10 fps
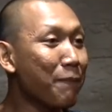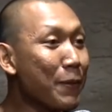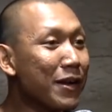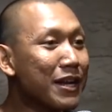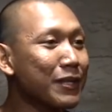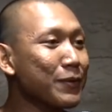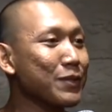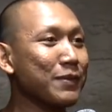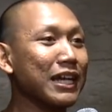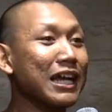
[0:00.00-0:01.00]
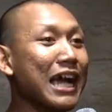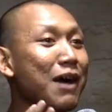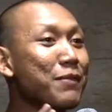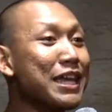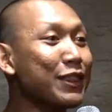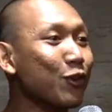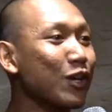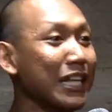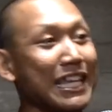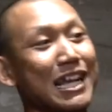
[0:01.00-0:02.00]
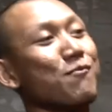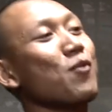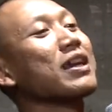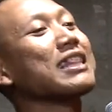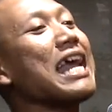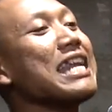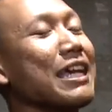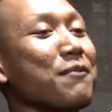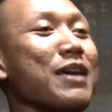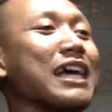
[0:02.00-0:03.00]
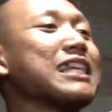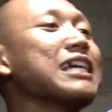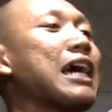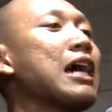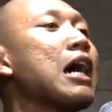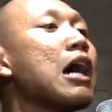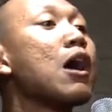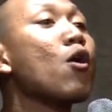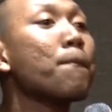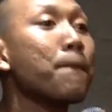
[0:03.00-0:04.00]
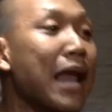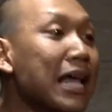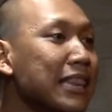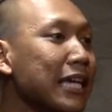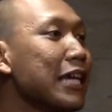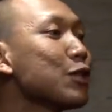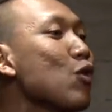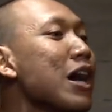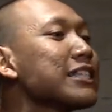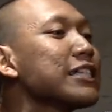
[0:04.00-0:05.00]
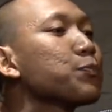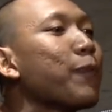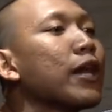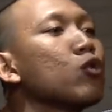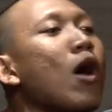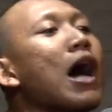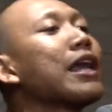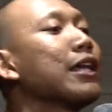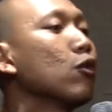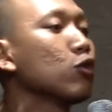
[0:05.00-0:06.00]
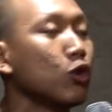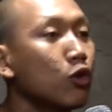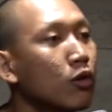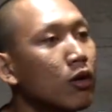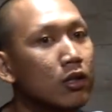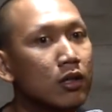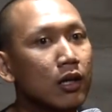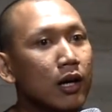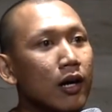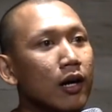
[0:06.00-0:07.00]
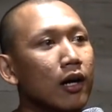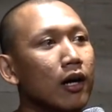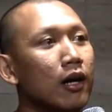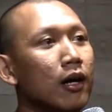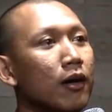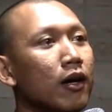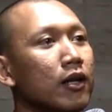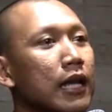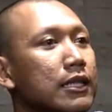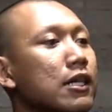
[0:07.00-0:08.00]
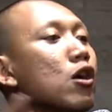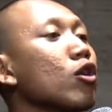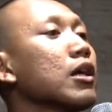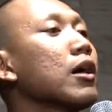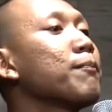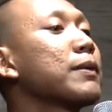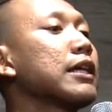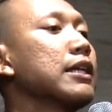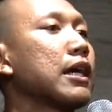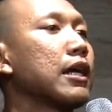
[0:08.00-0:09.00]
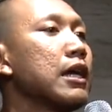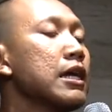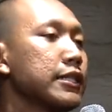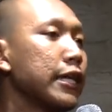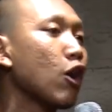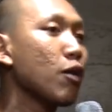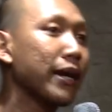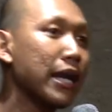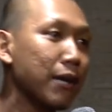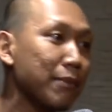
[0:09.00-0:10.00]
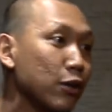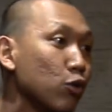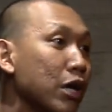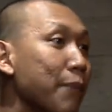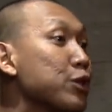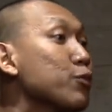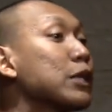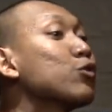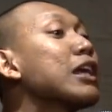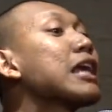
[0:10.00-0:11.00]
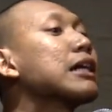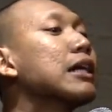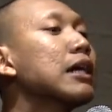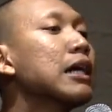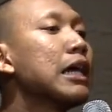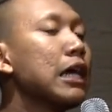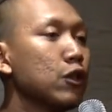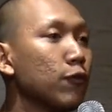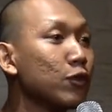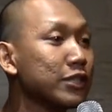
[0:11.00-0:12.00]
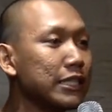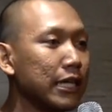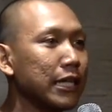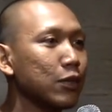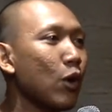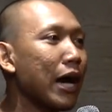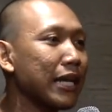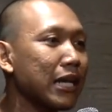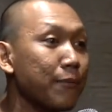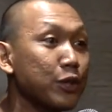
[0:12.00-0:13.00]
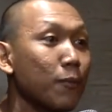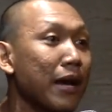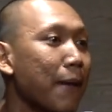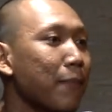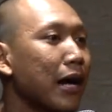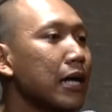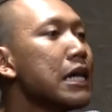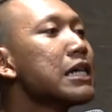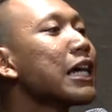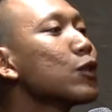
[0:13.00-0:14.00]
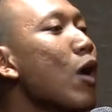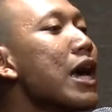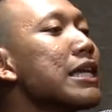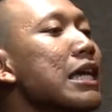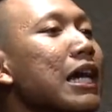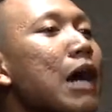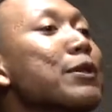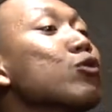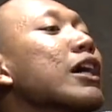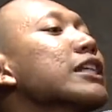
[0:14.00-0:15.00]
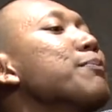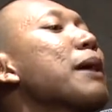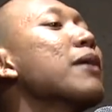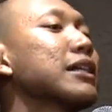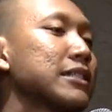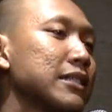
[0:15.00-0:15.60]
tapi benar teman-teman kami itu ketika mau bertanding biasanya pelatih itu ngasih spare dua hari untuk uh, datang ke kota pertandingan jadi kalau main hari minggu kami jumat udah datang itu fungsinya satu hari kami coba lapangan, satu hari kami tuh dikasih bebas